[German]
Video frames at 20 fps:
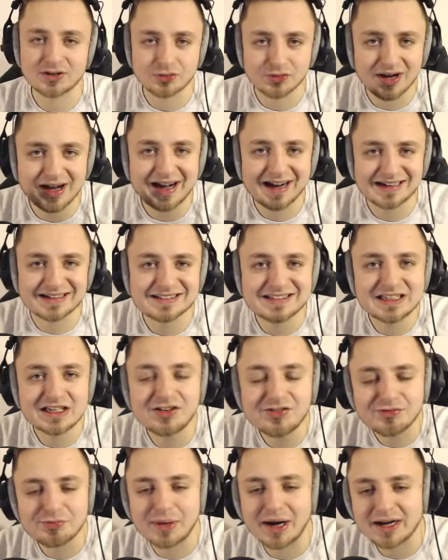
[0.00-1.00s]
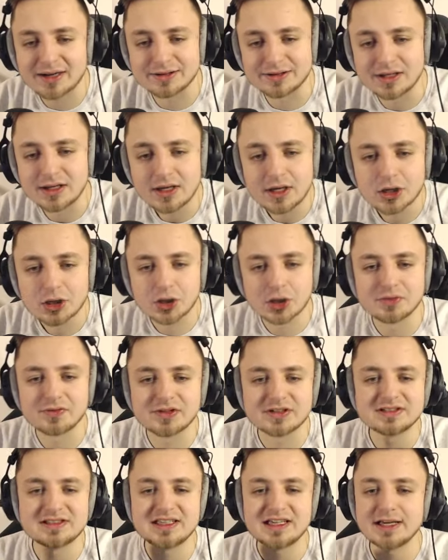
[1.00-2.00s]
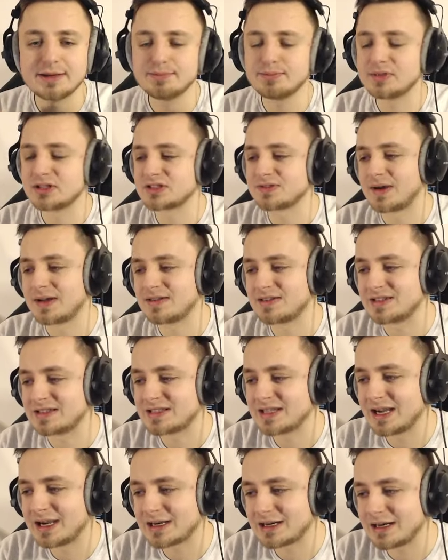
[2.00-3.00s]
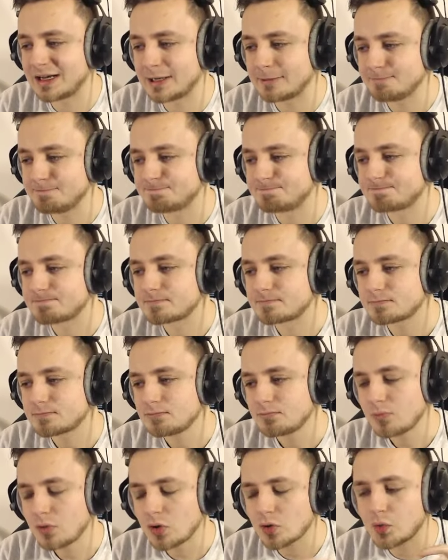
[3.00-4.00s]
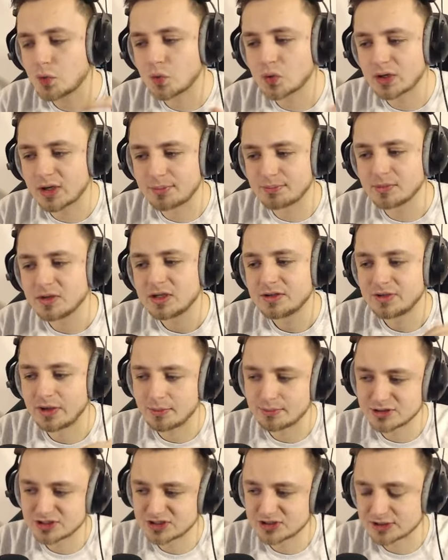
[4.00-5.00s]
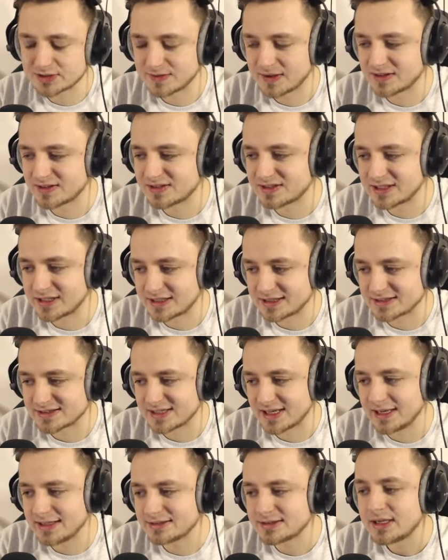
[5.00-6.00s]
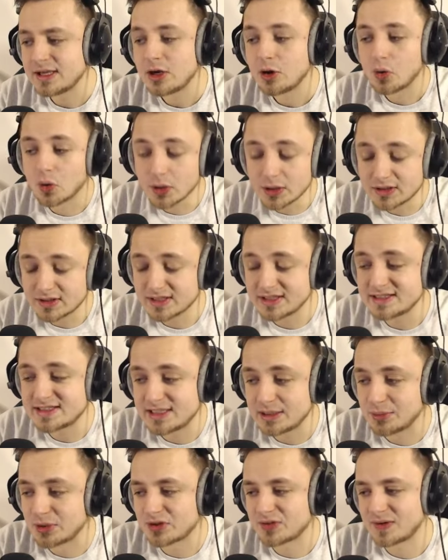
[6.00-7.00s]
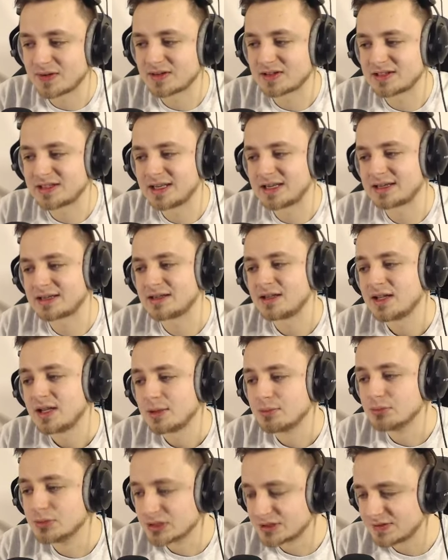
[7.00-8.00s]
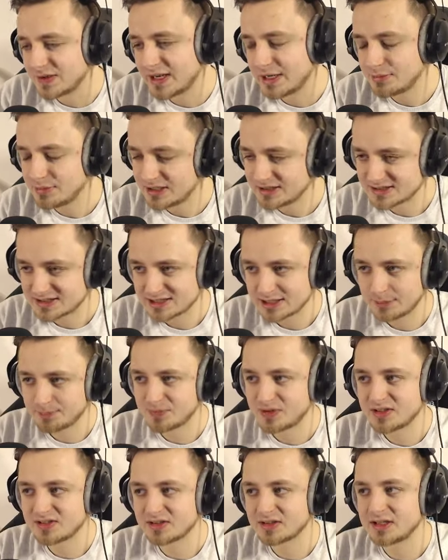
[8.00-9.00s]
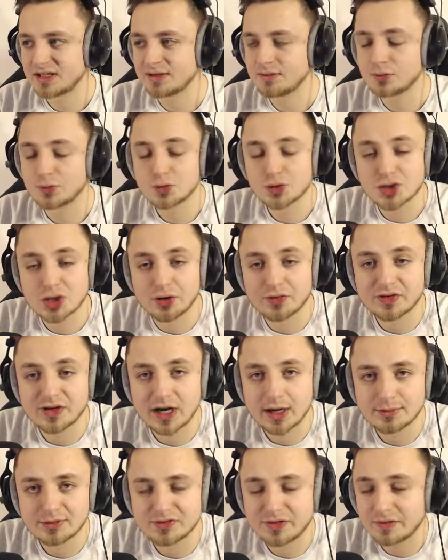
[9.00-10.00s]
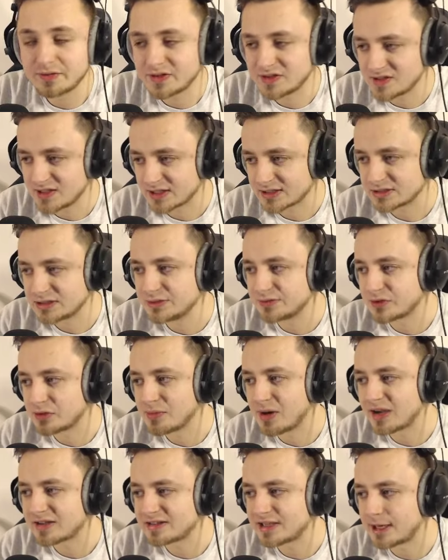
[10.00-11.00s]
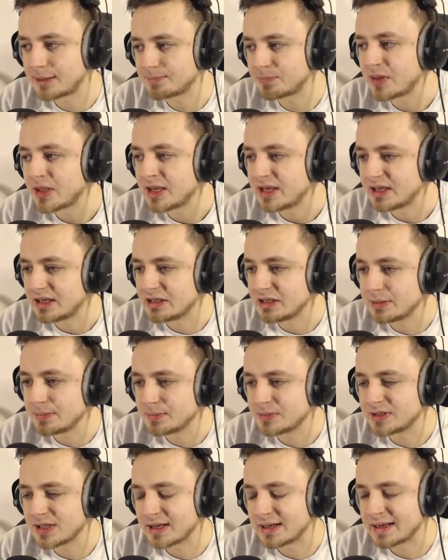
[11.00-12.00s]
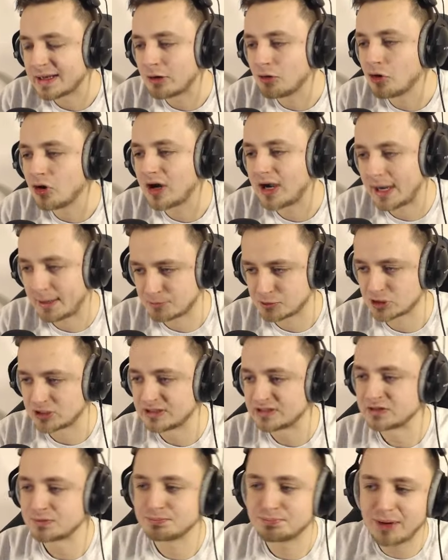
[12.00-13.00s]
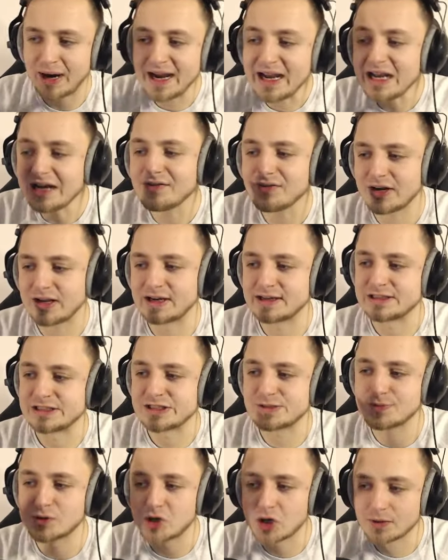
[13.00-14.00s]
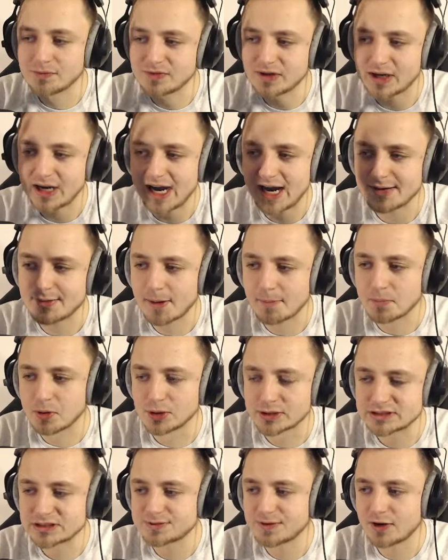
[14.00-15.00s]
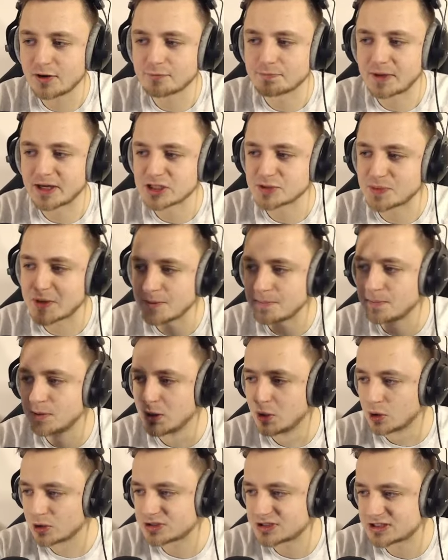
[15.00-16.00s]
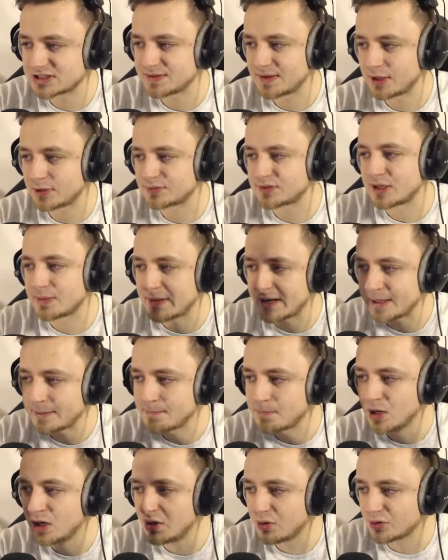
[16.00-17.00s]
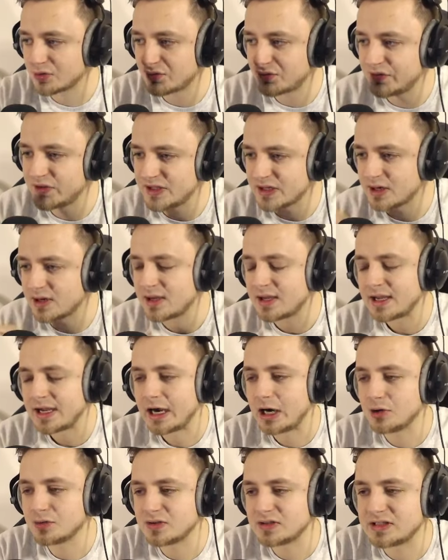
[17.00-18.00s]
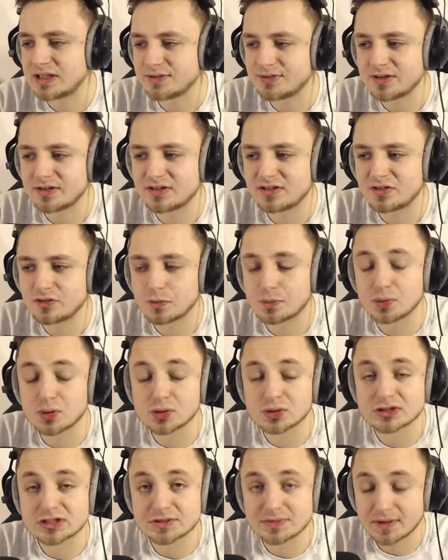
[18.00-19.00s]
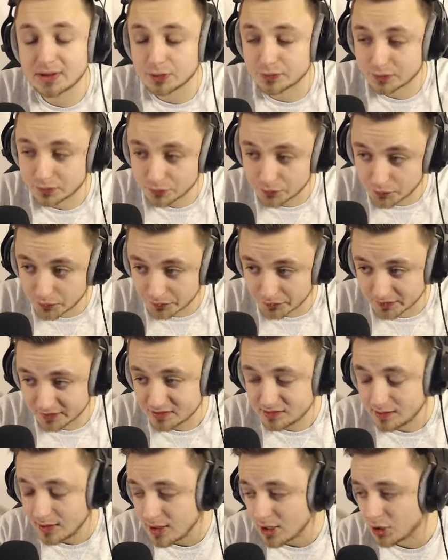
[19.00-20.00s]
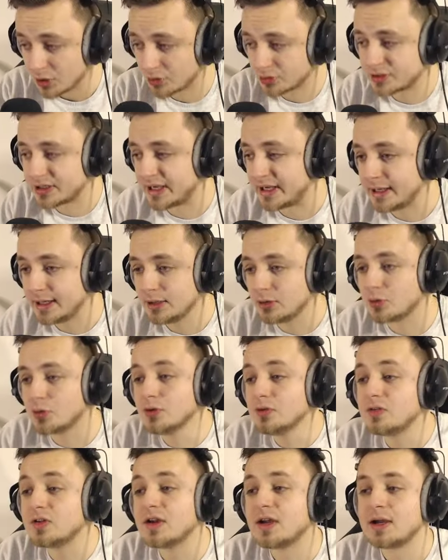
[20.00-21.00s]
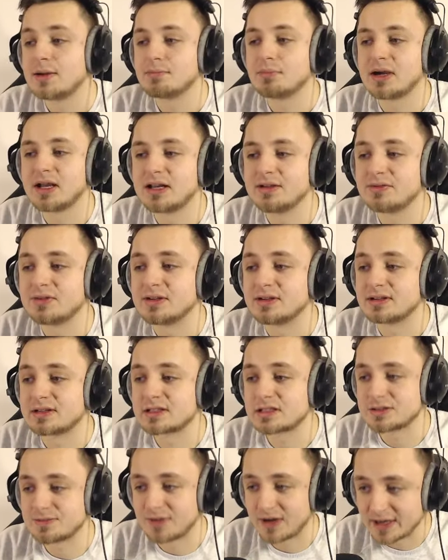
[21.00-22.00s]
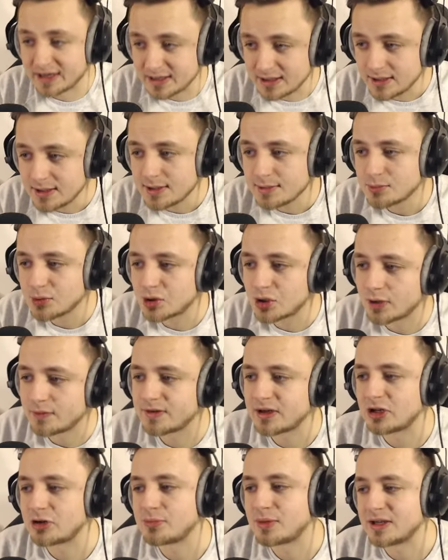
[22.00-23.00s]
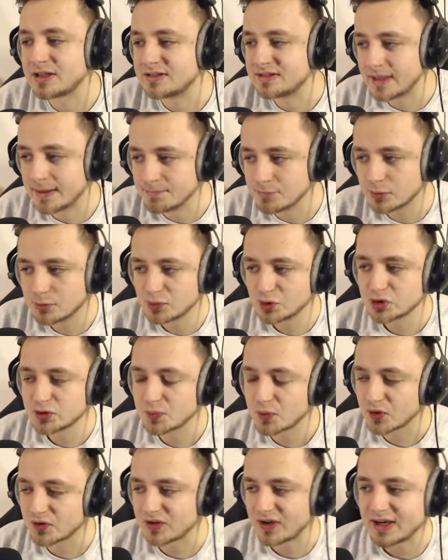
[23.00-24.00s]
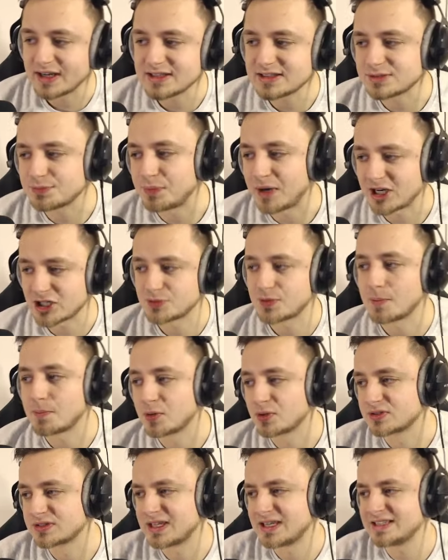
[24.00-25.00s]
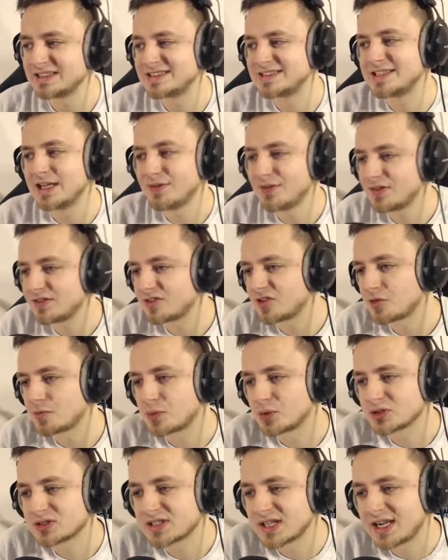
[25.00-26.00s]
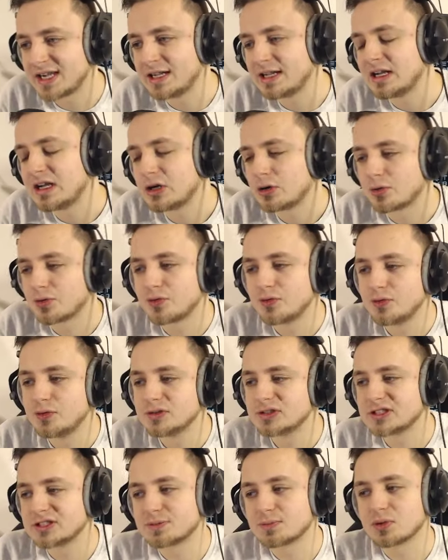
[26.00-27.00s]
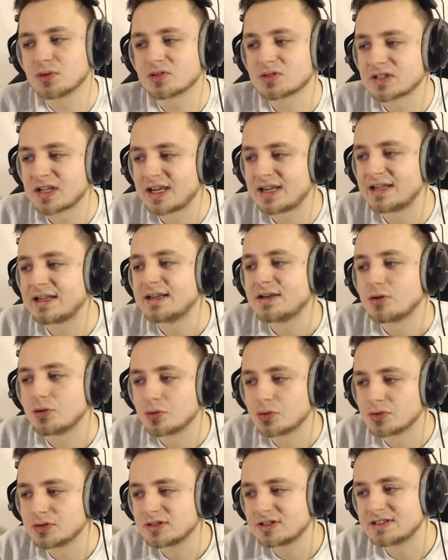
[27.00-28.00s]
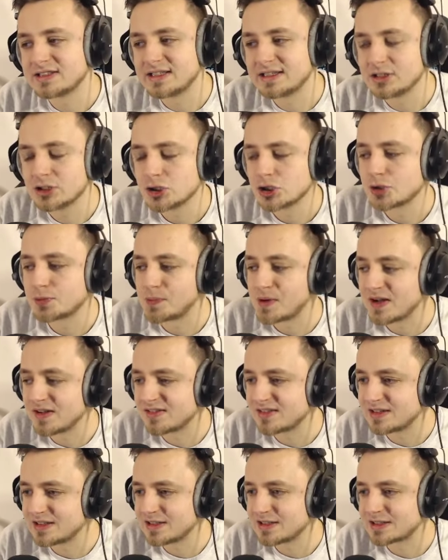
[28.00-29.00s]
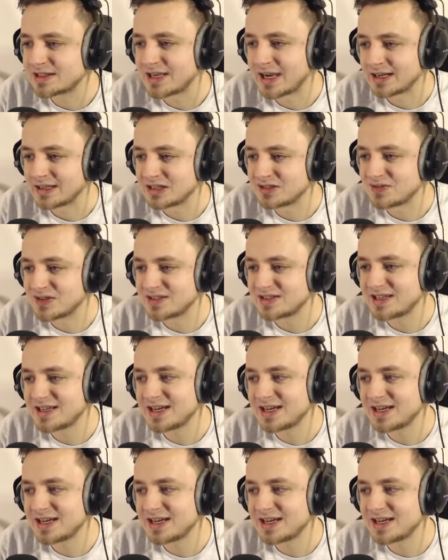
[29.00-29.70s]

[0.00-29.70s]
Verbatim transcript: also aktiv machen, können wir sie eben 20 Tage lang oder wir haben bis zu 20 Tage Zeit. Und in 27 Tagen müssen wir eben insgesamt diese Evolution-Aufgabe, wenn wir sie aktiv gemacht haben, eben dann auch abschließen. Bei Level 1 bekommen wir einmal plus 2 auf Passspiel, plus 2 auf Dribbling, plus 4 auf die Defensive und plus 2 auf die Physis. Okay, und bei Level 2 bekommen wir dann nochmal einen Tempo-Boost plus 1, Passspiel plus 1, Defensive plus 3 und Physis plus 3 und den Spielstil Kante. Wir